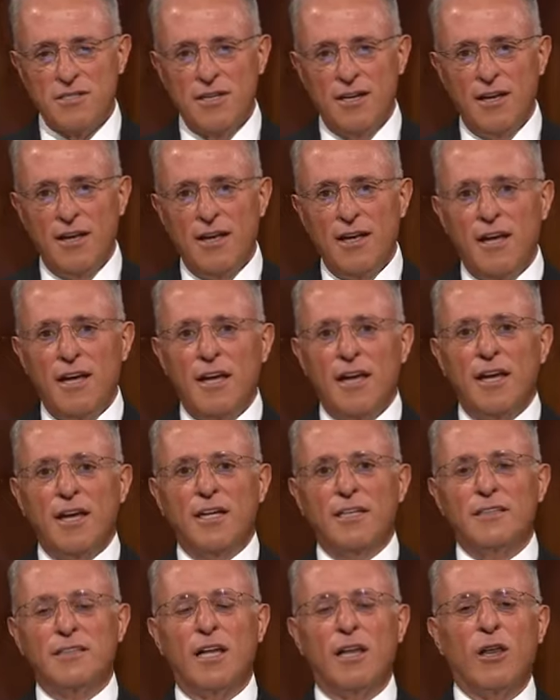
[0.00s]
No
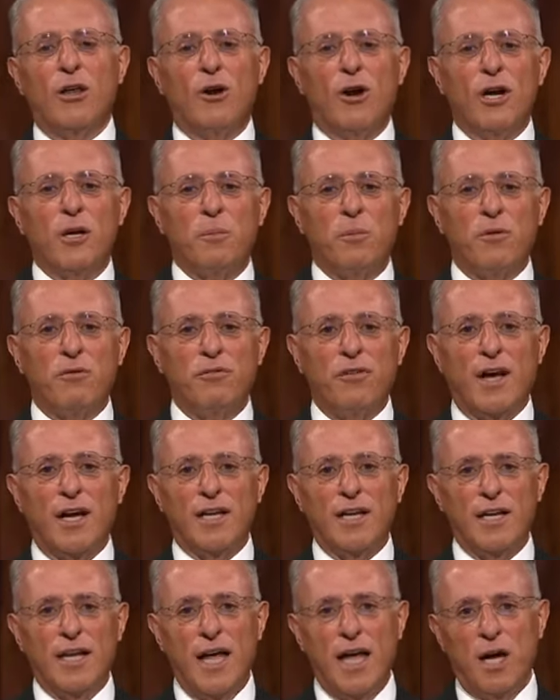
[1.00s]
entanto, quero que
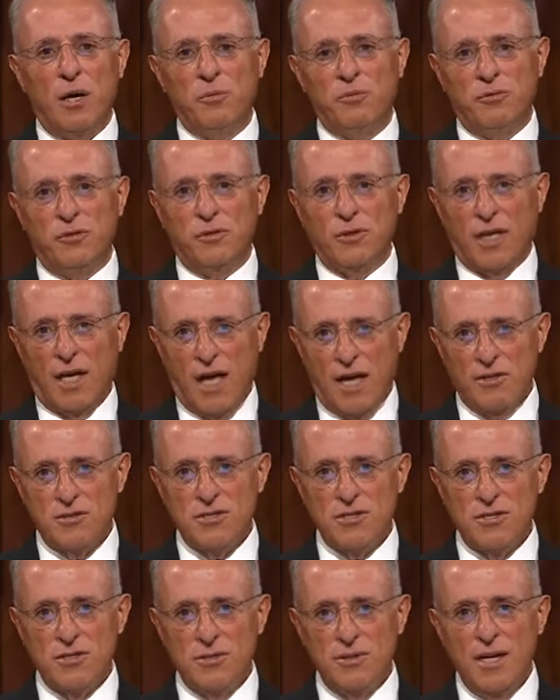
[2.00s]
saibam que o Senhor está
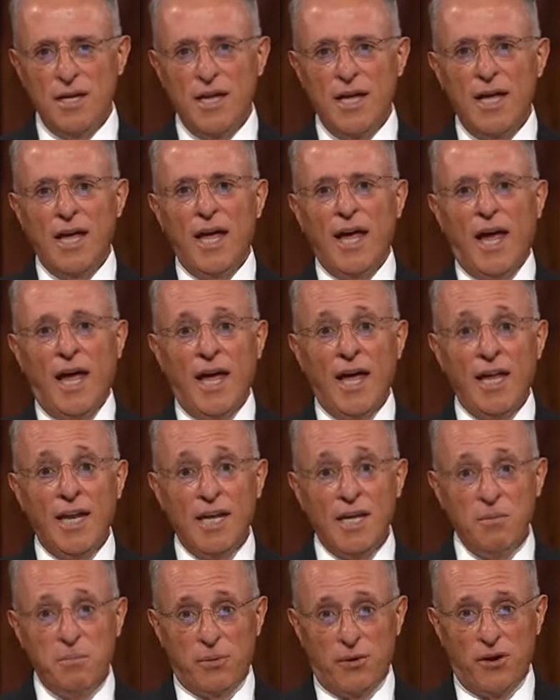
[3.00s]
pronto para nos
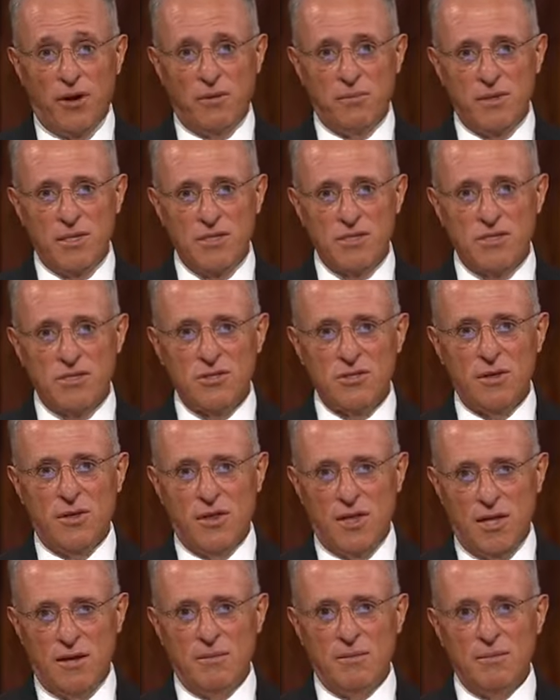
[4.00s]
ajudar em nossos
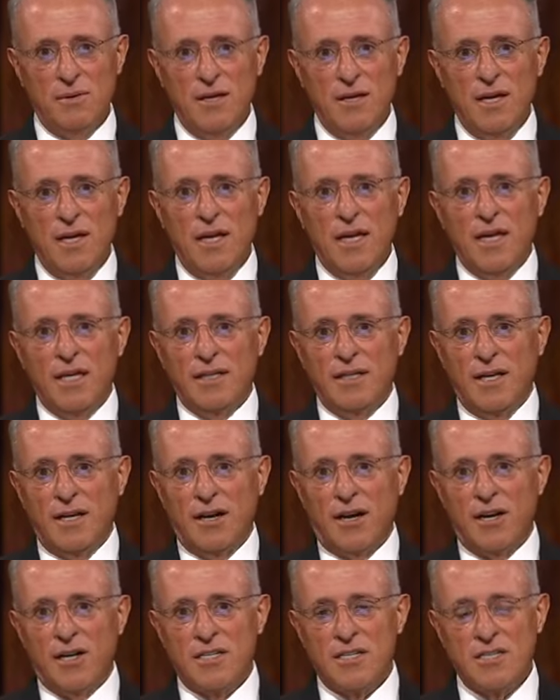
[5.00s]
esforços
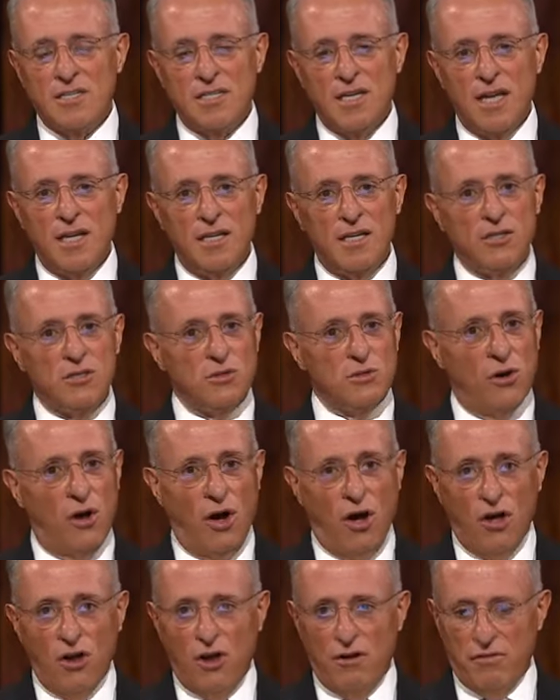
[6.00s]
pessoais
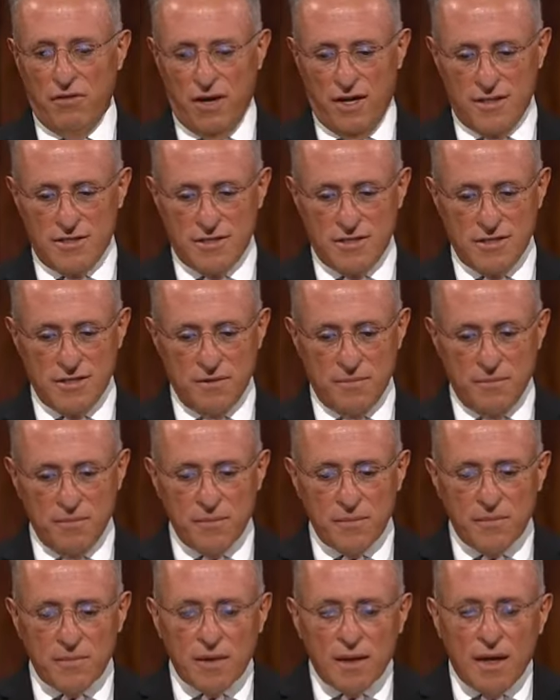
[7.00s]
e promete-nos
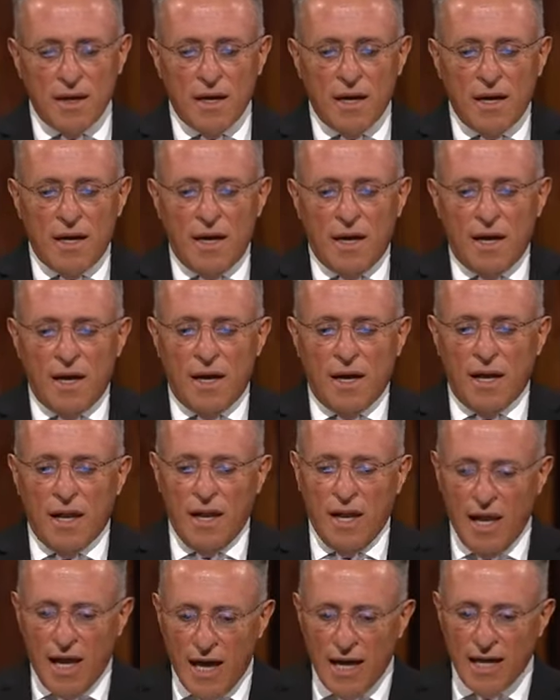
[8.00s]
bênçãos
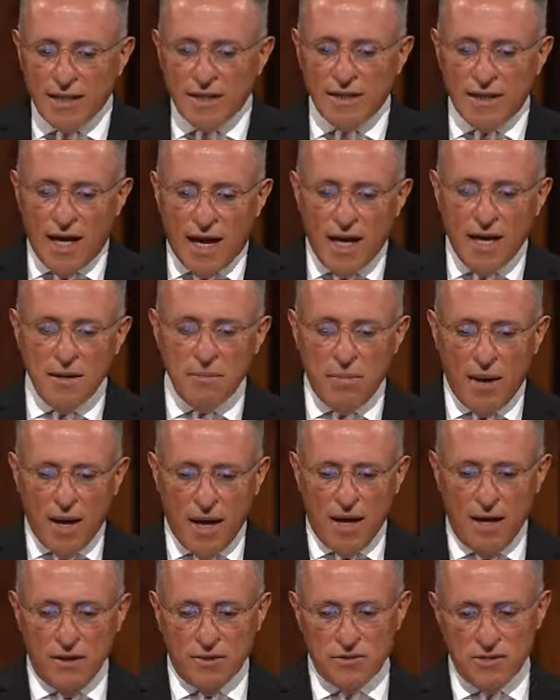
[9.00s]
extraordinárias
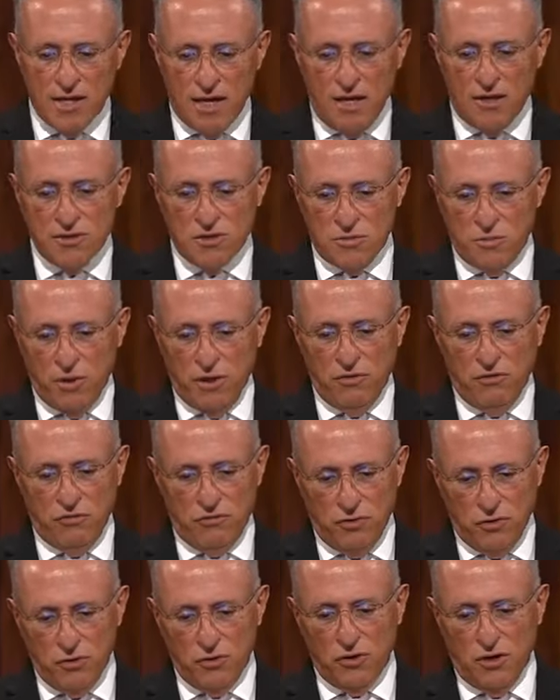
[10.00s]
se
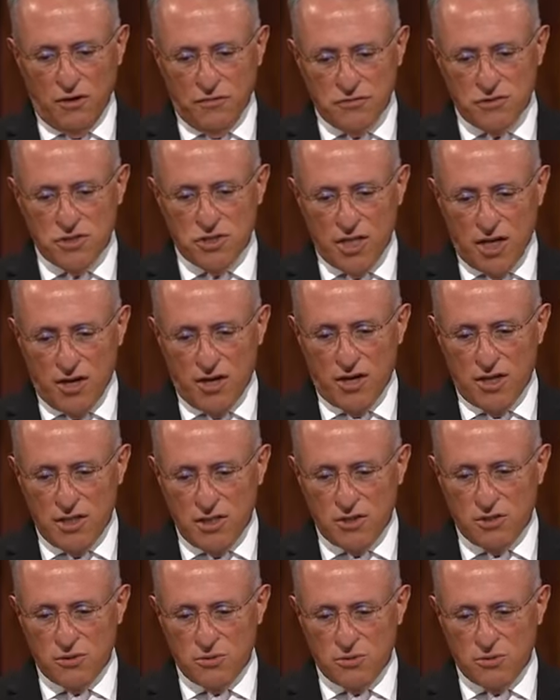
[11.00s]
perseverarmos até o fim.